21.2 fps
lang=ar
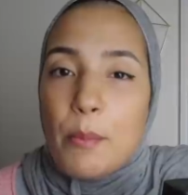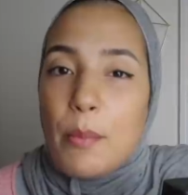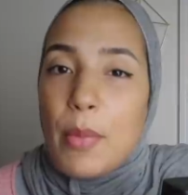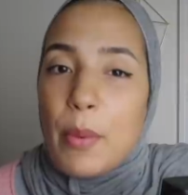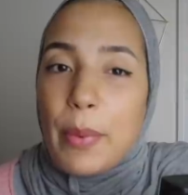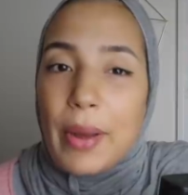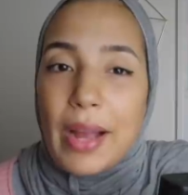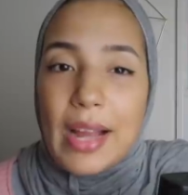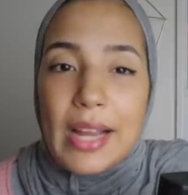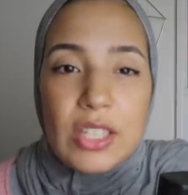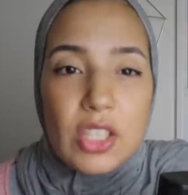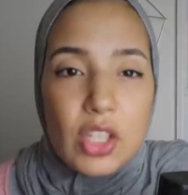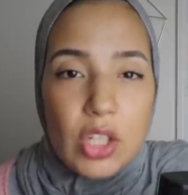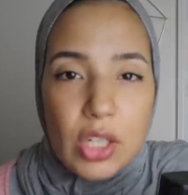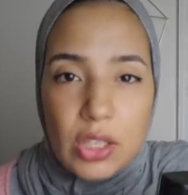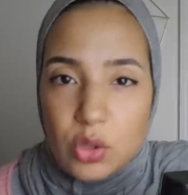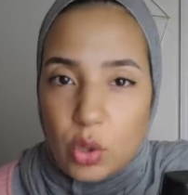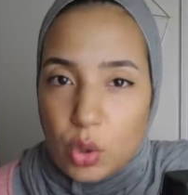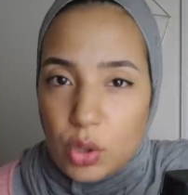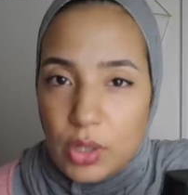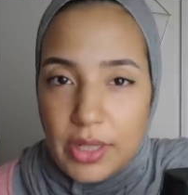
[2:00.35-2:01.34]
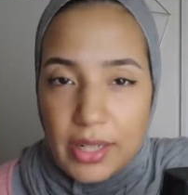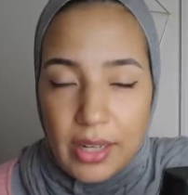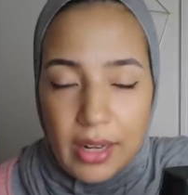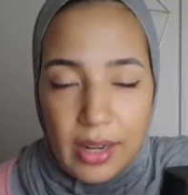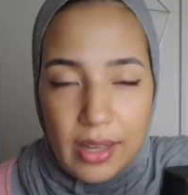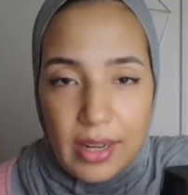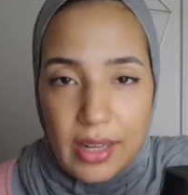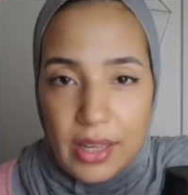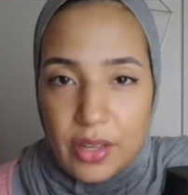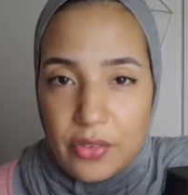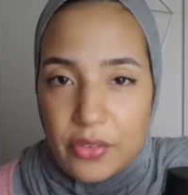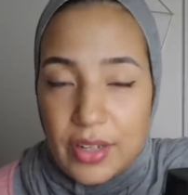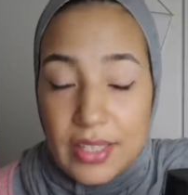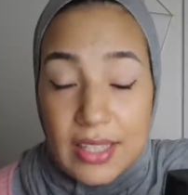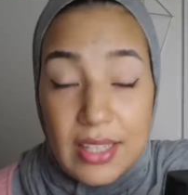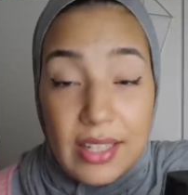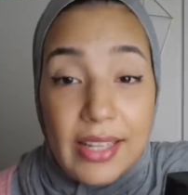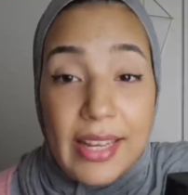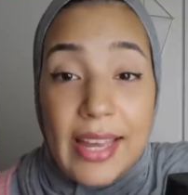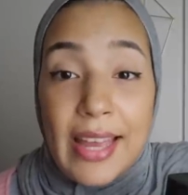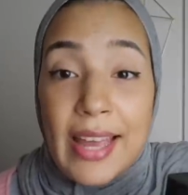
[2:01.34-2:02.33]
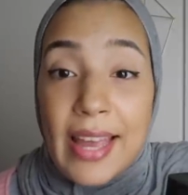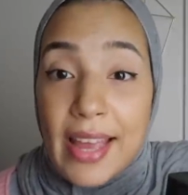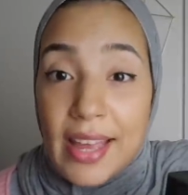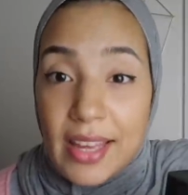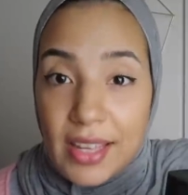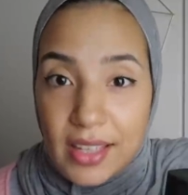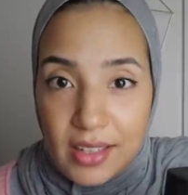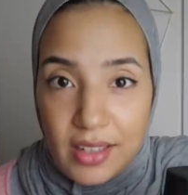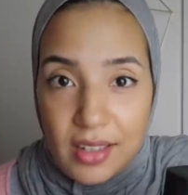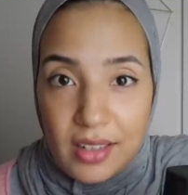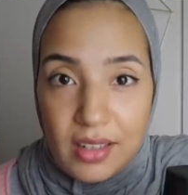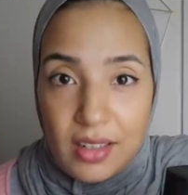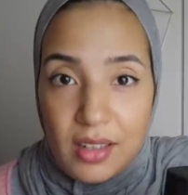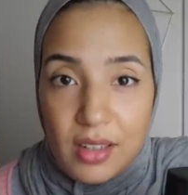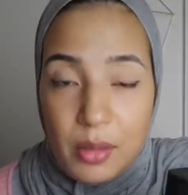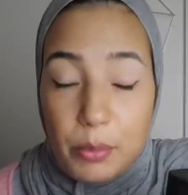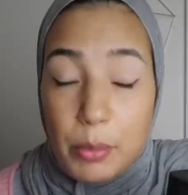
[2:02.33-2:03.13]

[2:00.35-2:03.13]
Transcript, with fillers: ما بقاتش كتدخل ليا القرايه في راسي نهائيا